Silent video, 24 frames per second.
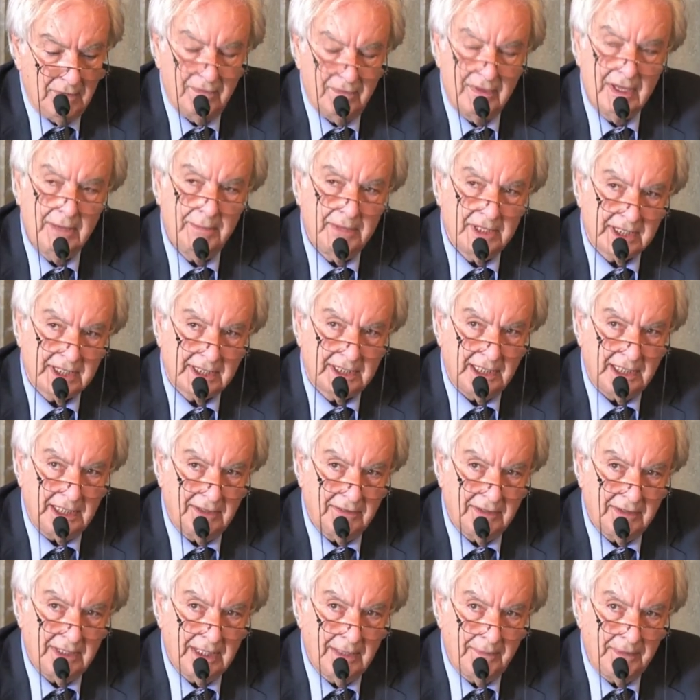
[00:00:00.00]
Weber
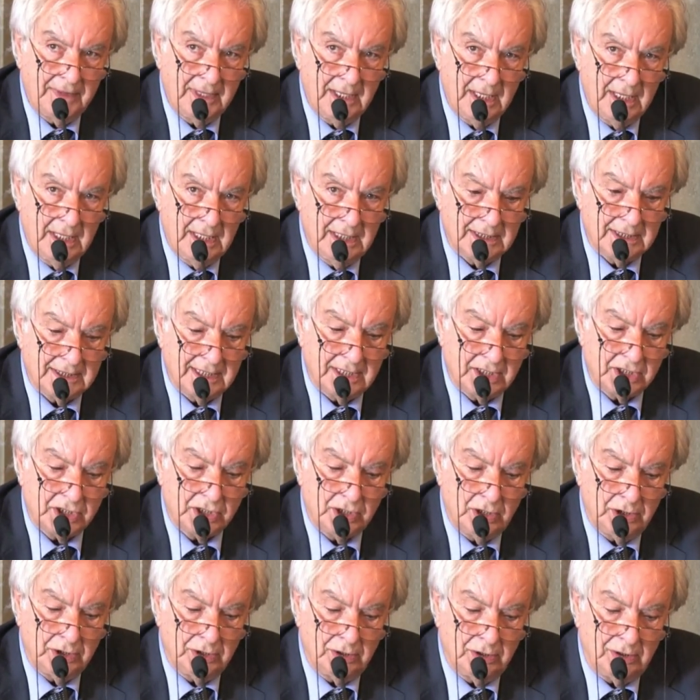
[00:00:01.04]
scrive se
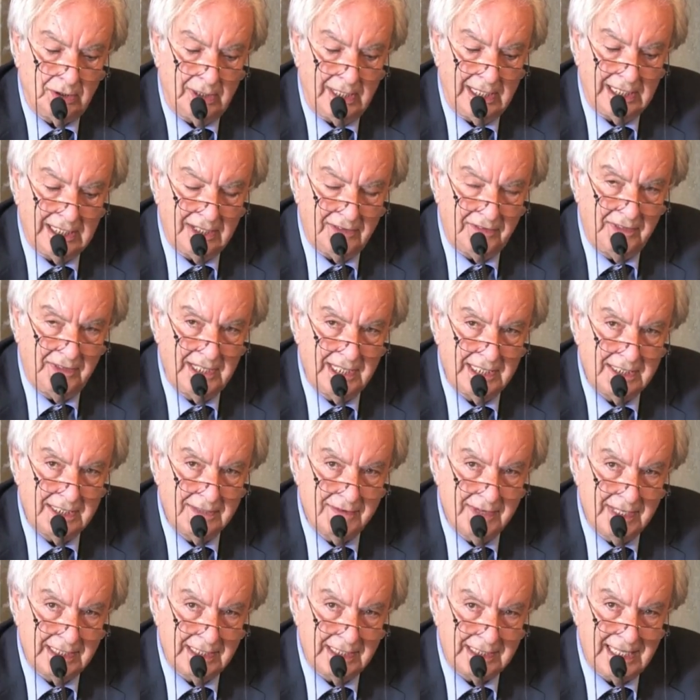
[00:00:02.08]
sono alla fine
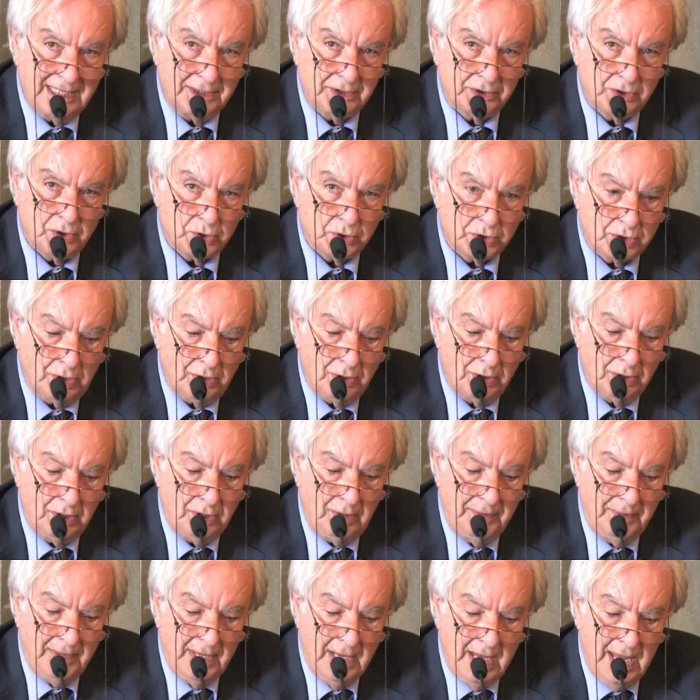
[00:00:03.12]
diventato
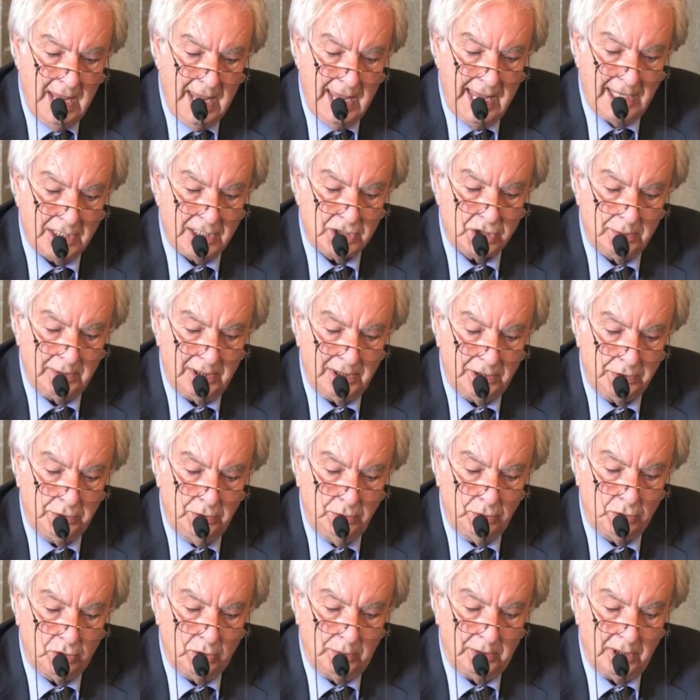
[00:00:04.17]
sociologo è
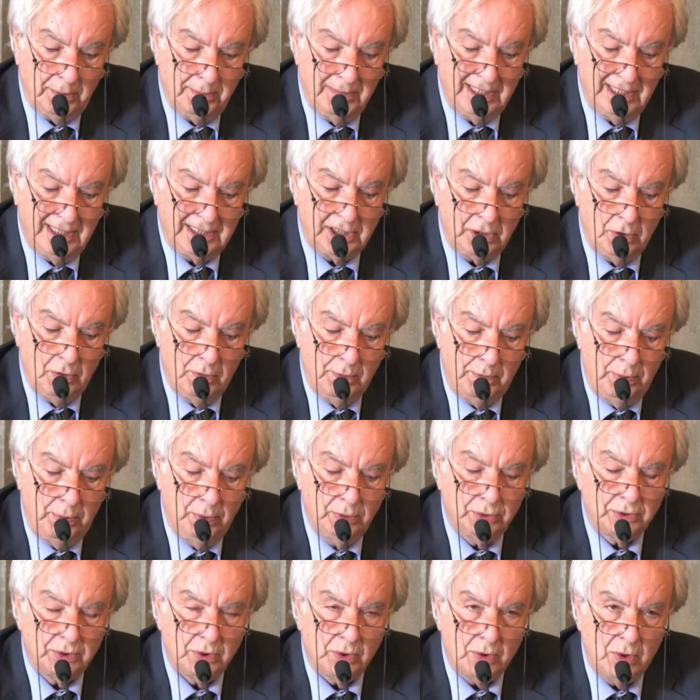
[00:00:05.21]
soprattutto per mettere un
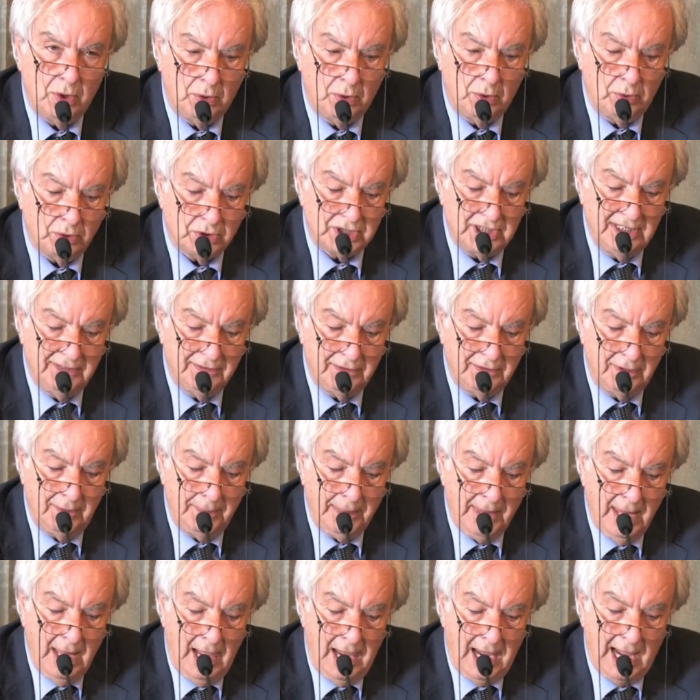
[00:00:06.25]
punto
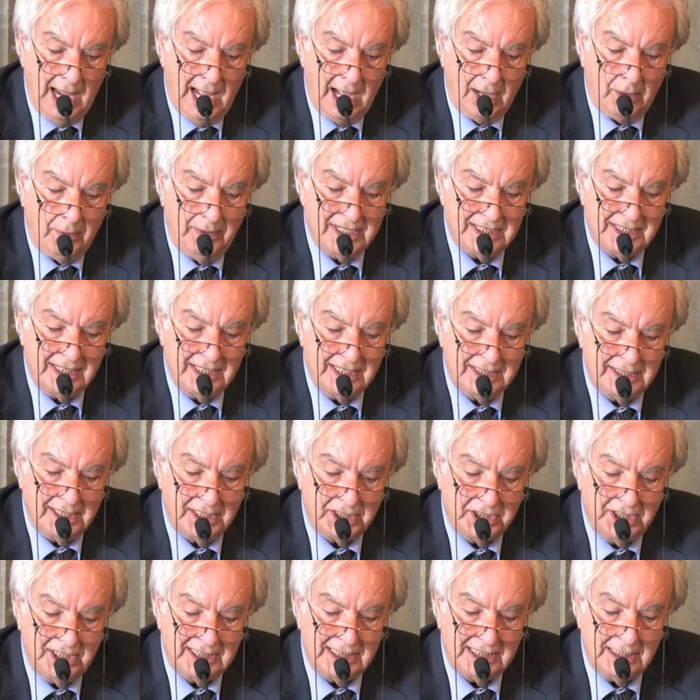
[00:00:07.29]
conclusivo a questi
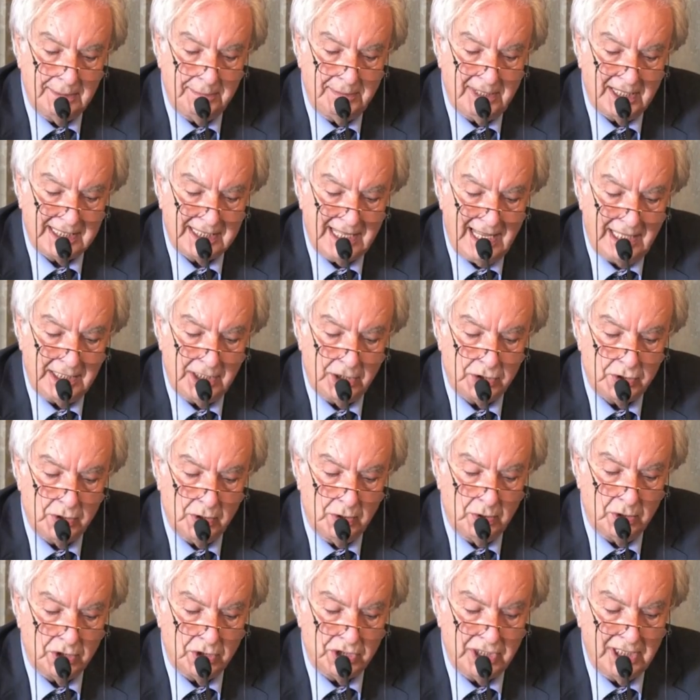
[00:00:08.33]
esercizi basati sui
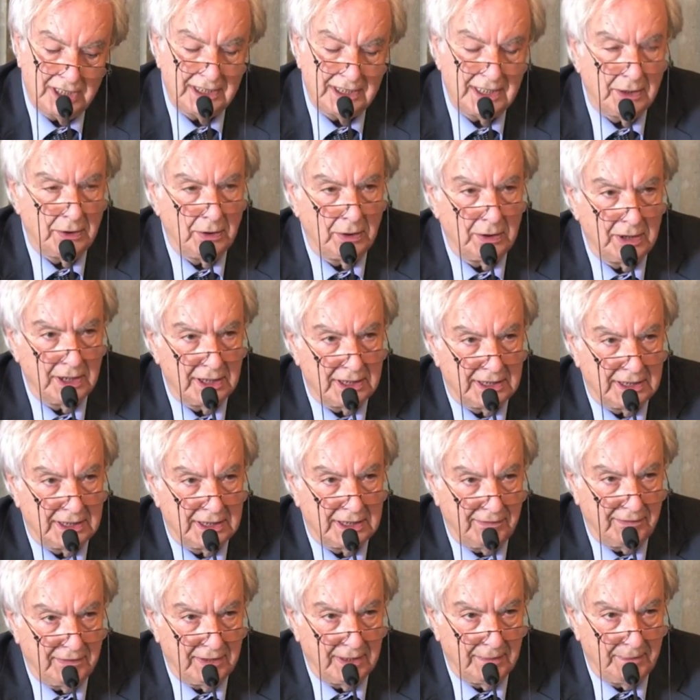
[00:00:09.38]
concetti
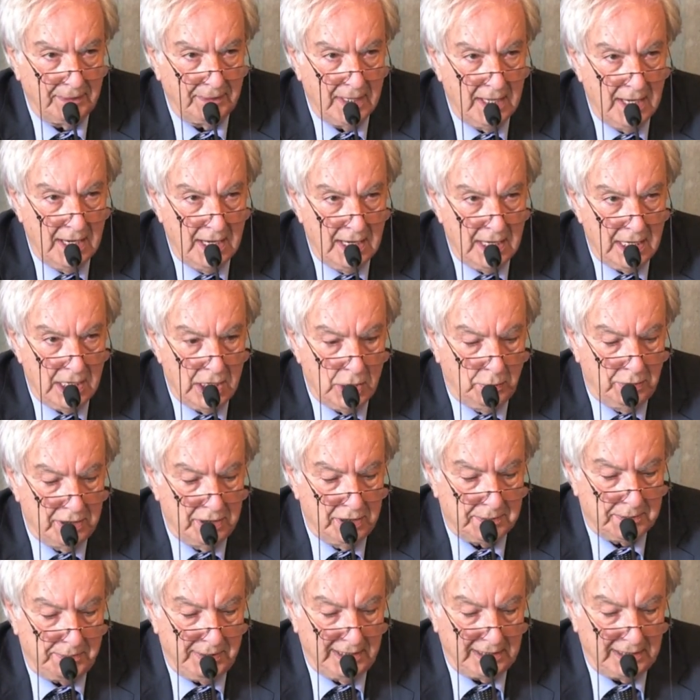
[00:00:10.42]
collettivi, il cui
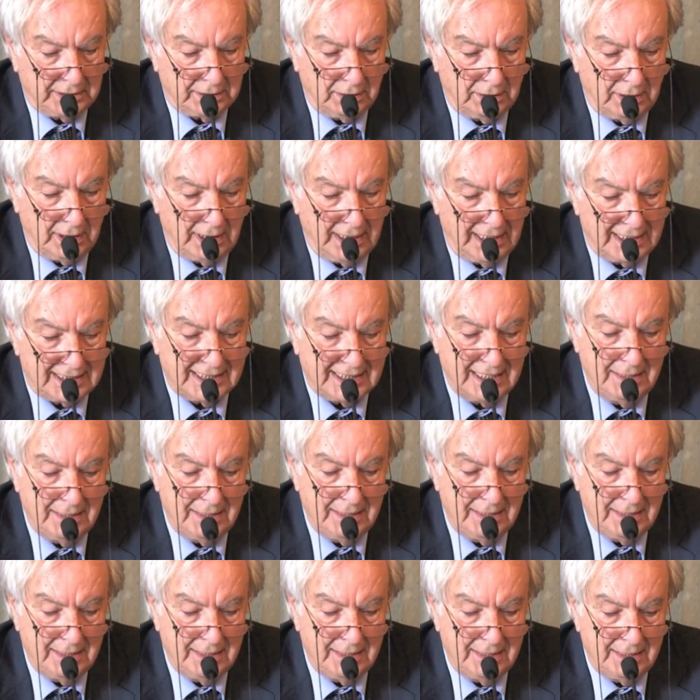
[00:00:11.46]
spettro è
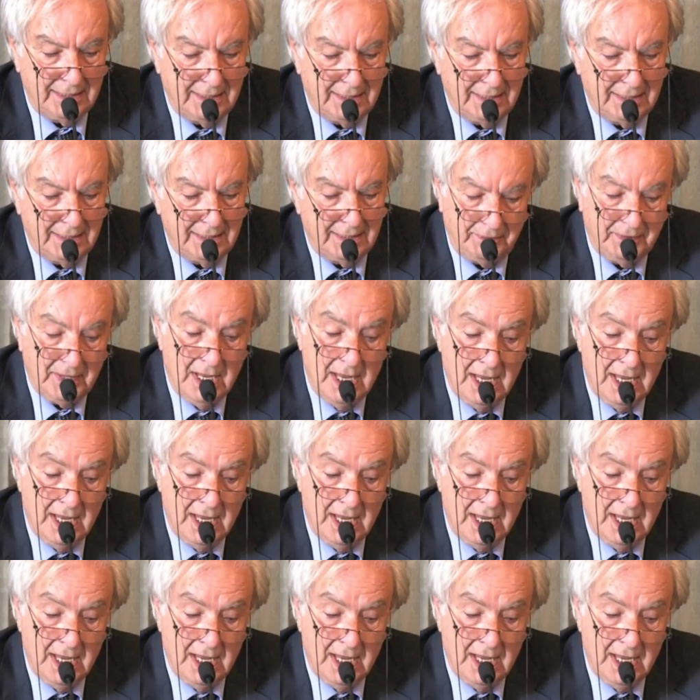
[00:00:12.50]
sempre in agguato.